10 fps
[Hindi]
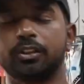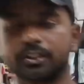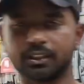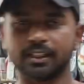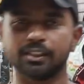जो
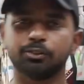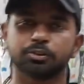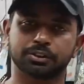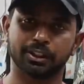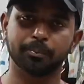डिज़ाइन है
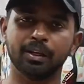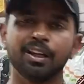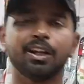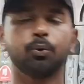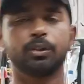जो शेप है
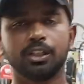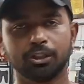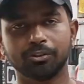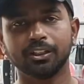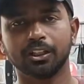वो टी
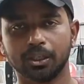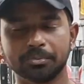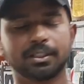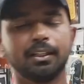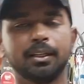ट्वेंटी
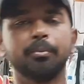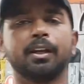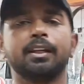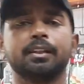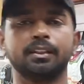गेम्स के लिए ही
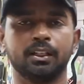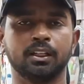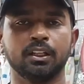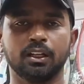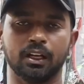बनाई गई है
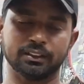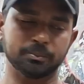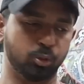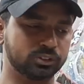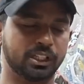
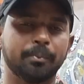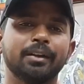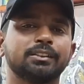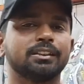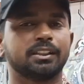ऐसे बहुत सारे
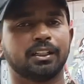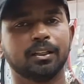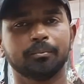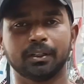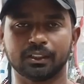बैट्स आते
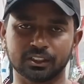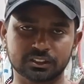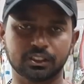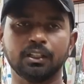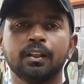हैं बट
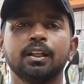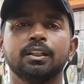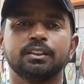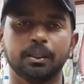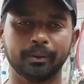स्टिल
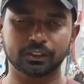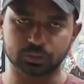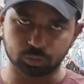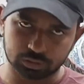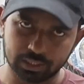ये बैट
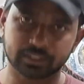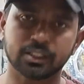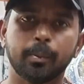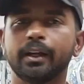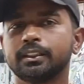
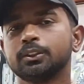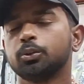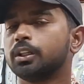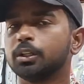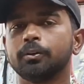सिलेक्टेड बैट्स हैं
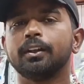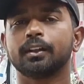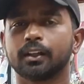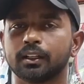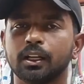जो टी ट्वेंटी
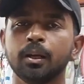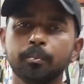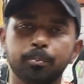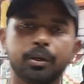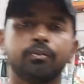क्रिकेट के लिए
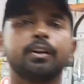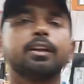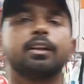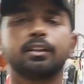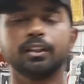प्रीफर
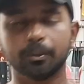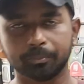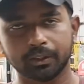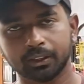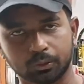की थी
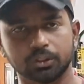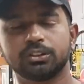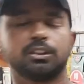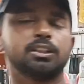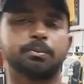कंपनी ने खुद
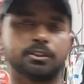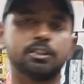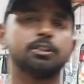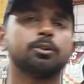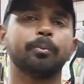इसलिए
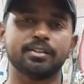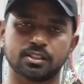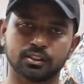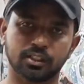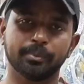स्पेशली इनको
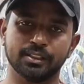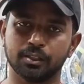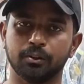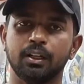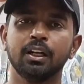मेंशन करके भेजा
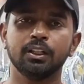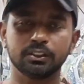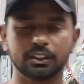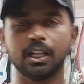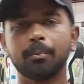हुआ है तो
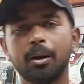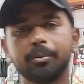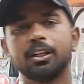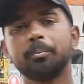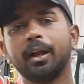इसीलिए हम
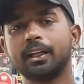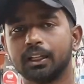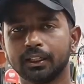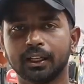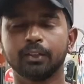आपके लिए बैट
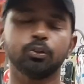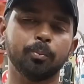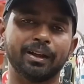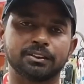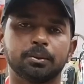लेके आए क्योंकि
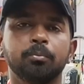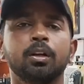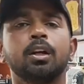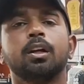मैक्सिमम